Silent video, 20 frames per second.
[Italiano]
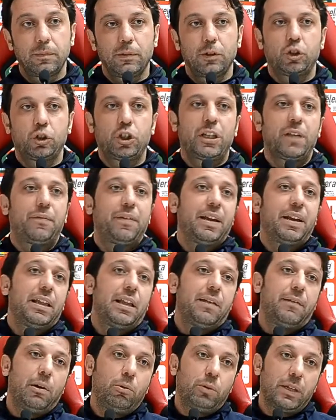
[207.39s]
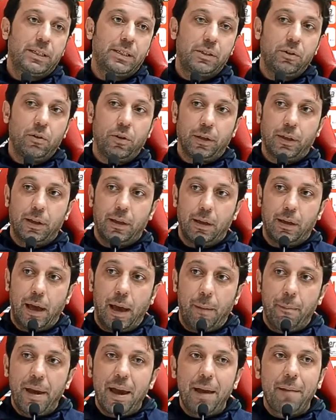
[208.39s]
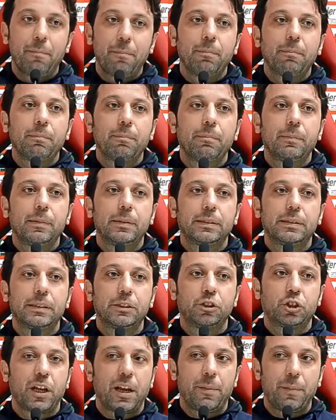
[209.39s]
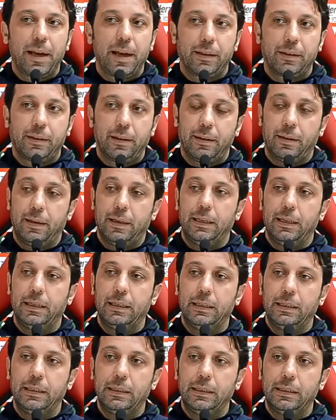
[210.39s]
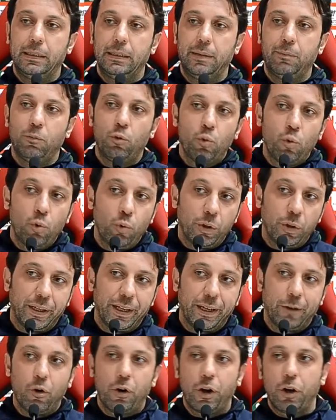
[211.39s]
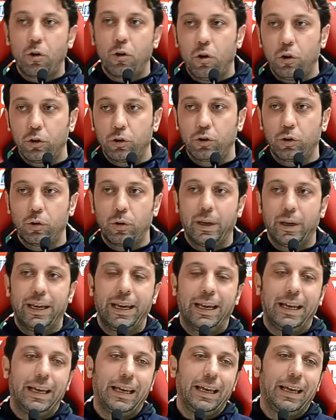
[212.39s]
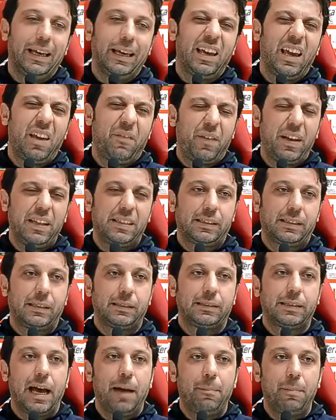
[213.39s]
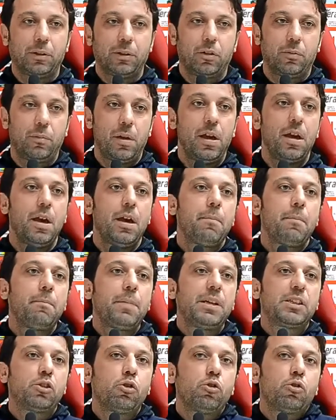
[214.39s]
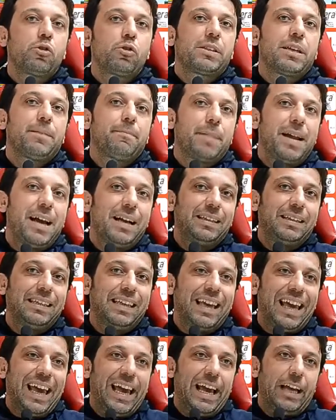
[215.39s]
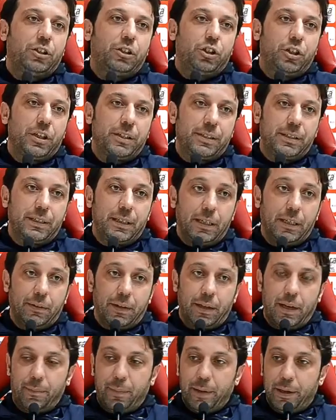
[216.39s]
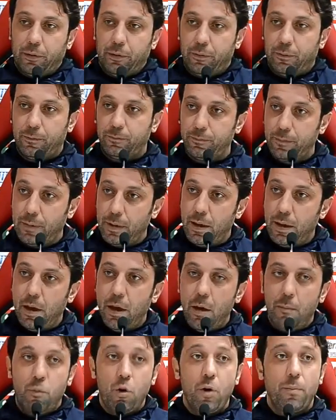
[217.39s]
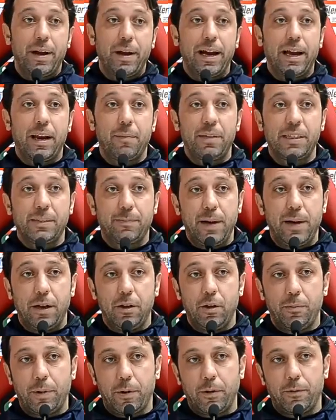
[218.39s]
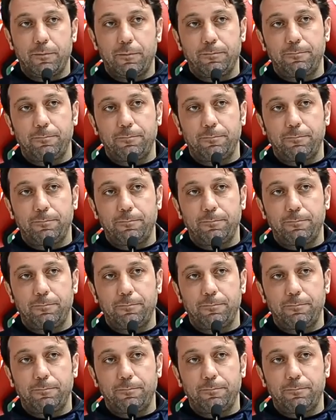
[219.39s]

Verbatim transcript: C'è da fare delle valutazioni. A me, sinceramente, i mugugni, i cori contro e, e, e, i fischi sabato mi sono sembrati eccessivi, ripeto. Poi magari mi sbaglio però.